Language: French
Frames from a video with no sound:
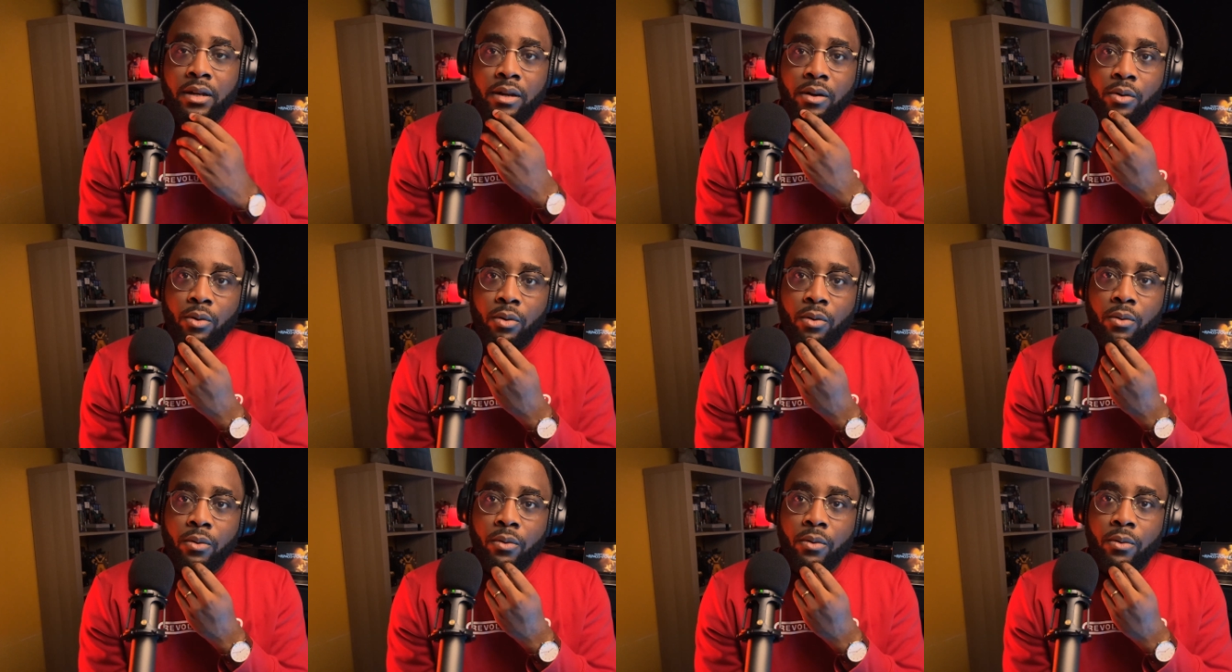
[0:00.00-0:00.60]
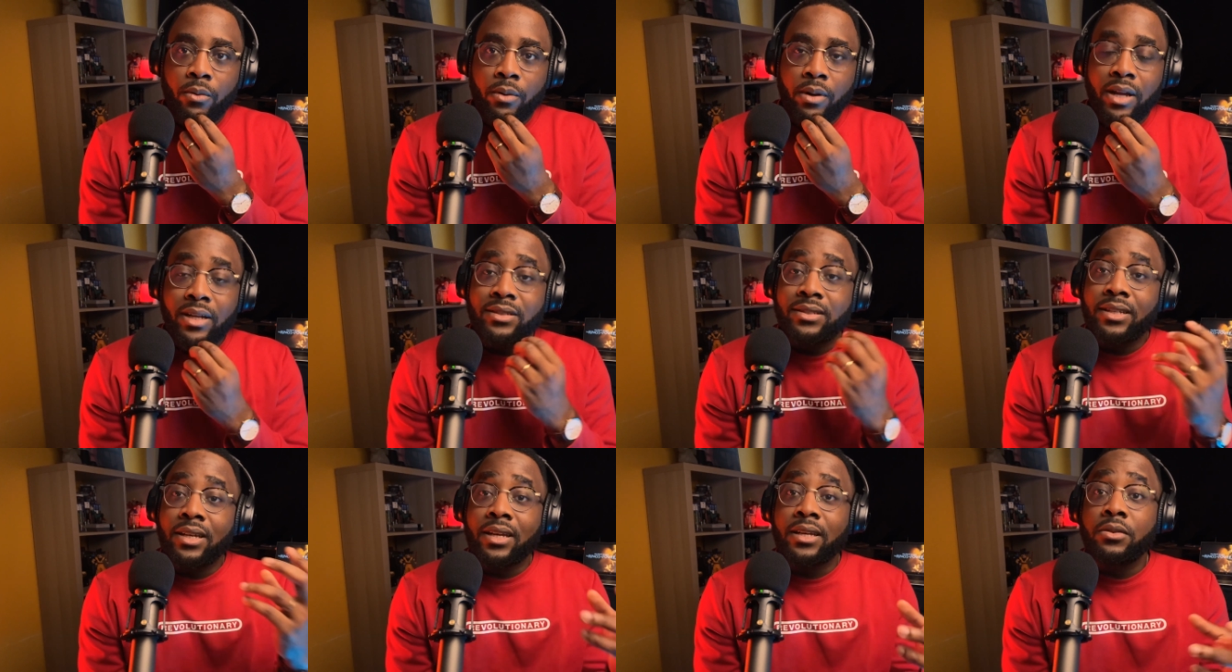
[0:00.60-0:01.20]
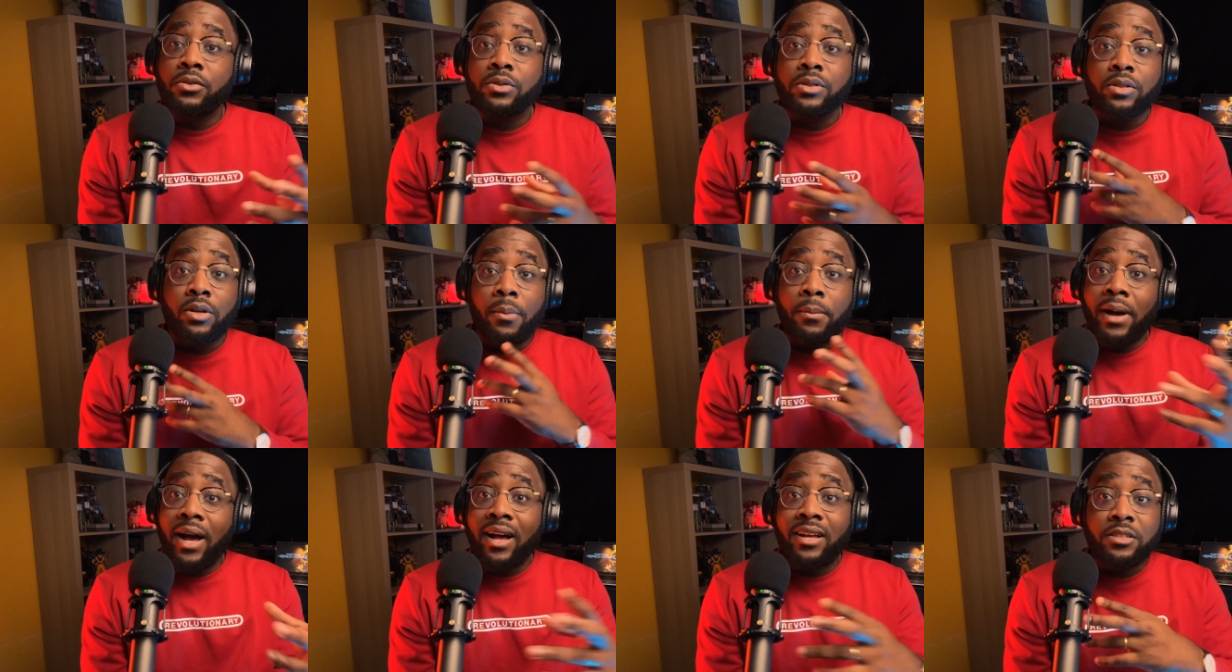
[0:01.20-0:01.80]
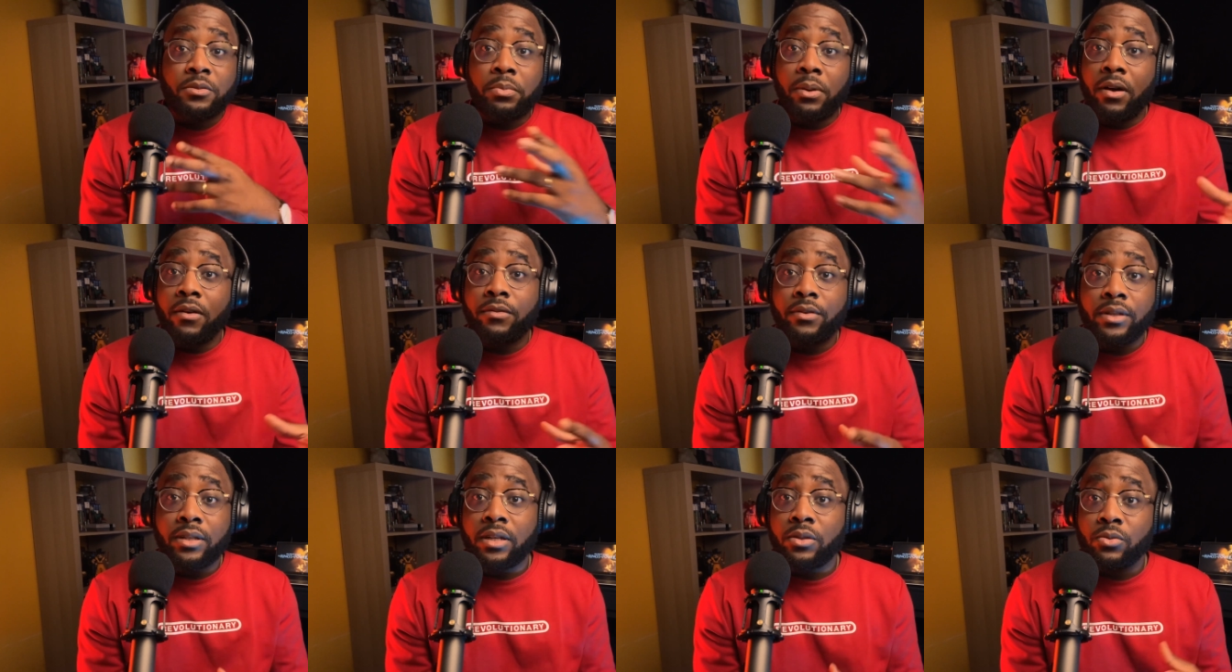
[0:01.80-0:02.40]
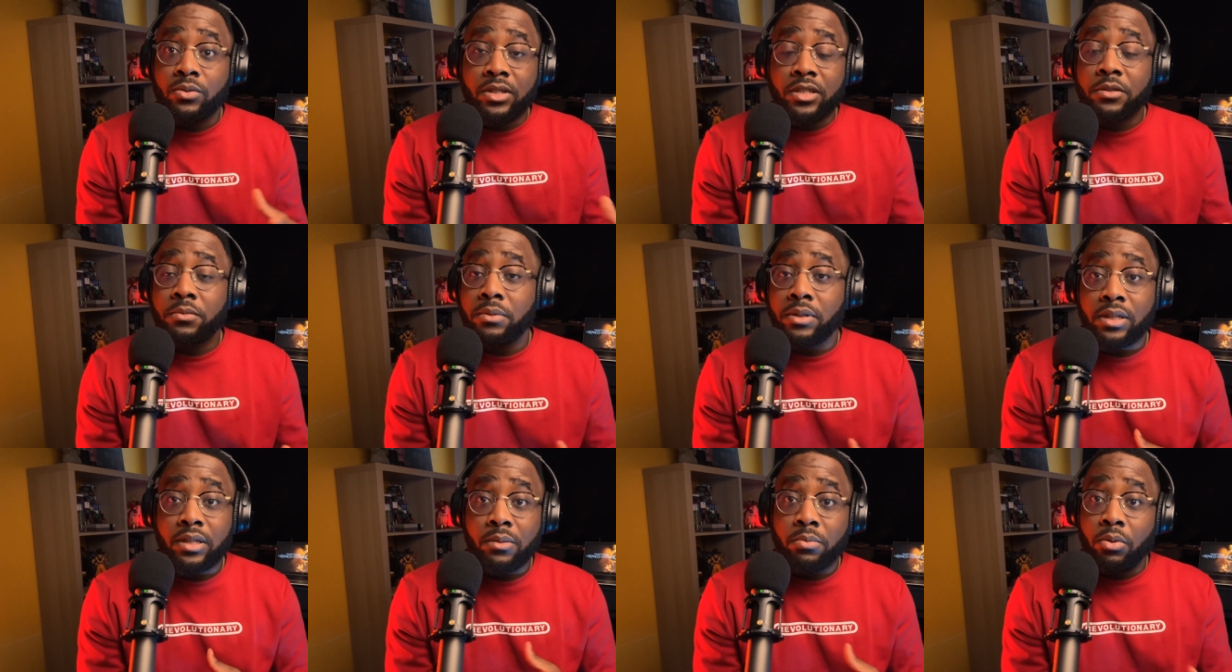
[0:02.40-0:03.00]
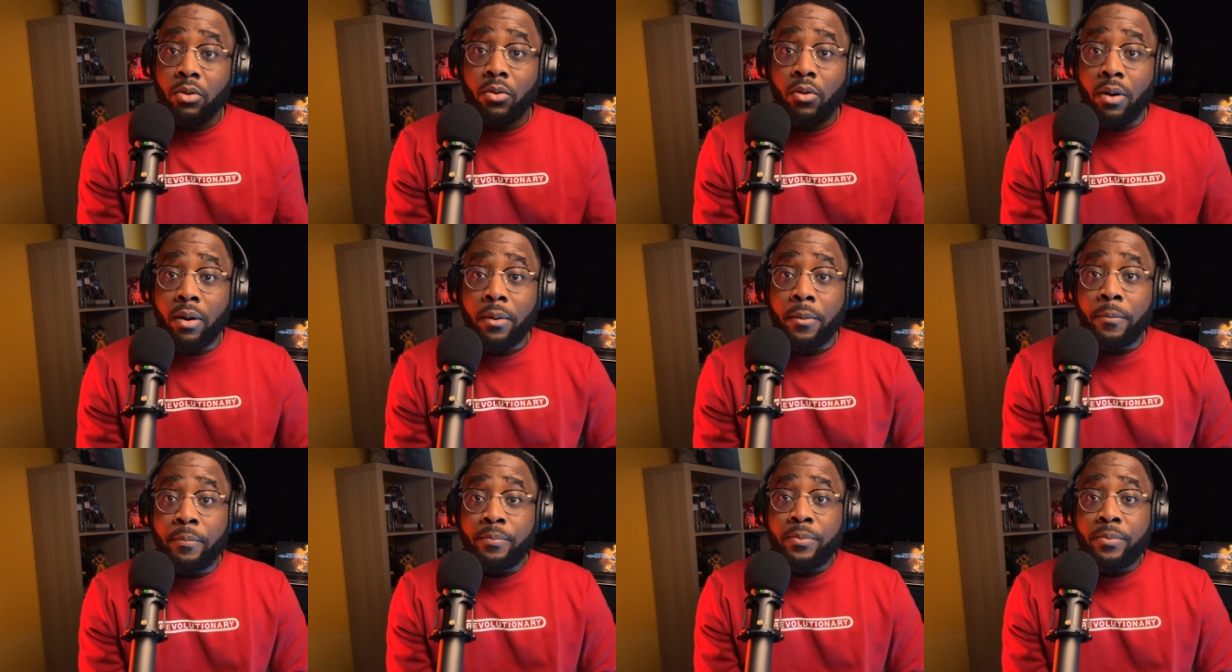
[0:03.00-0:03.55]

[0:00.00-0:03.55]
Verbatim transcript: le, la série ne s'embarrasse pas en fait à nous expliquer pourquoi,